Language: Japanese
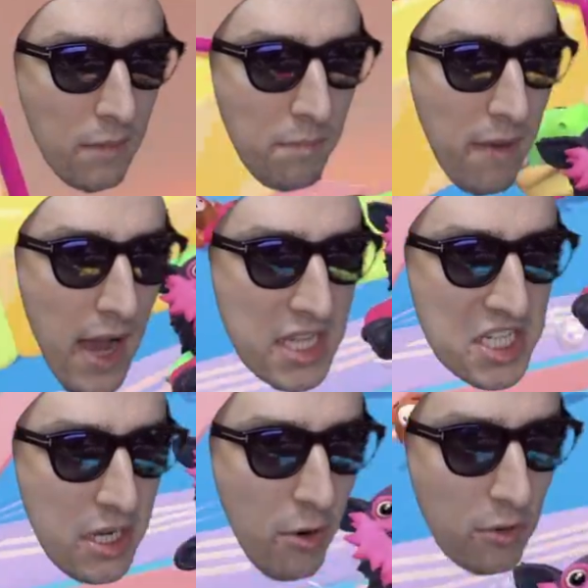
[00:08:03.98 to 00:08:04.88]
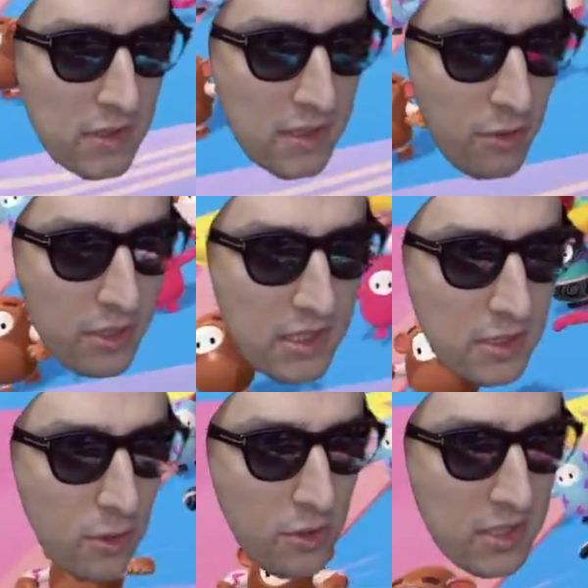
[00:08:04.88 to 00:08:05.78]
マジで怒って俺
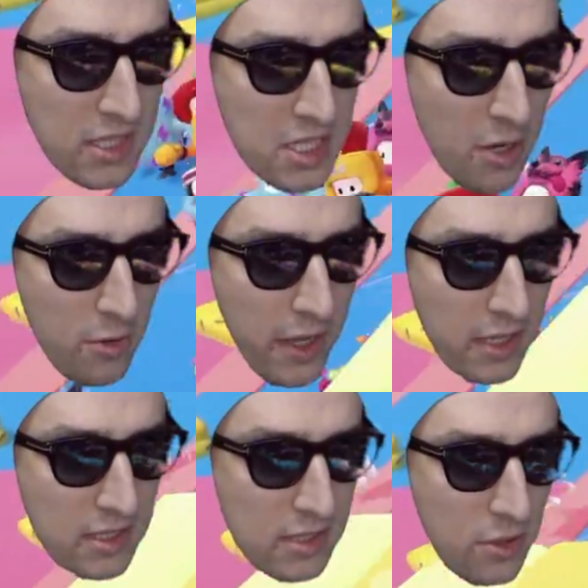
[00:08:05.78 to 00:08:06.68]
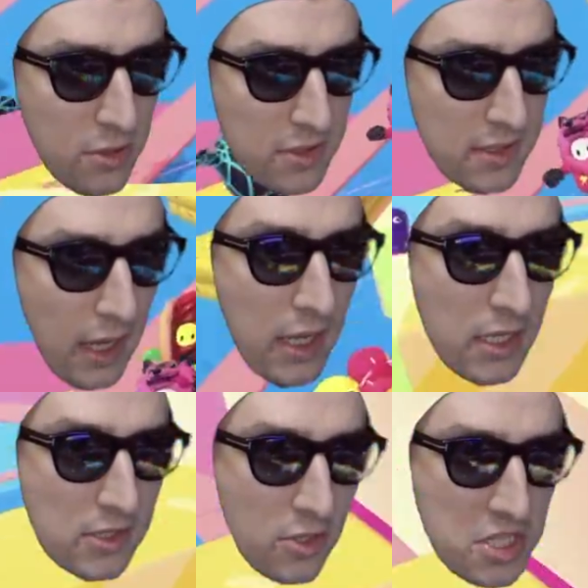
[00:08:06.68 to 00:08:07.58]
ずっとこのステージは来ないからずっと祈ってた
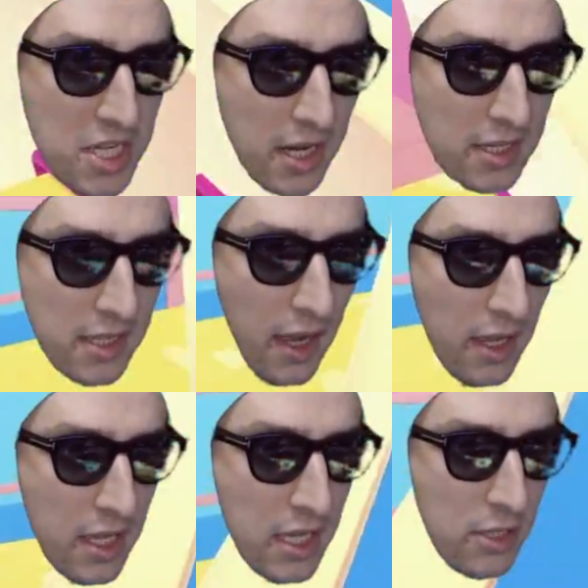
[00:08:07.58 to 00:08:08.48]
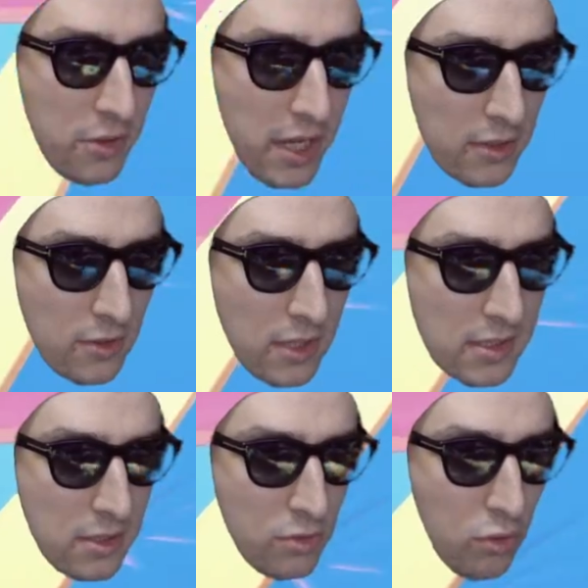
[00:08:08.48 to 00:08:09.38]
そしたら来た祈りが届い
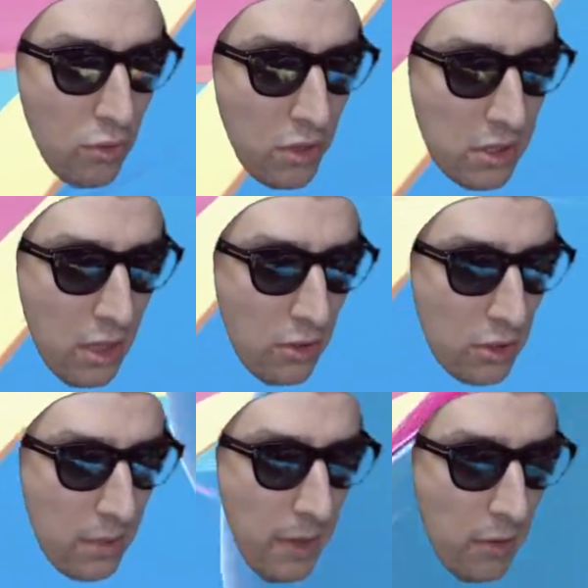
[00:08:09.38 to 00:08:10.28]
たのどこ行ってんの今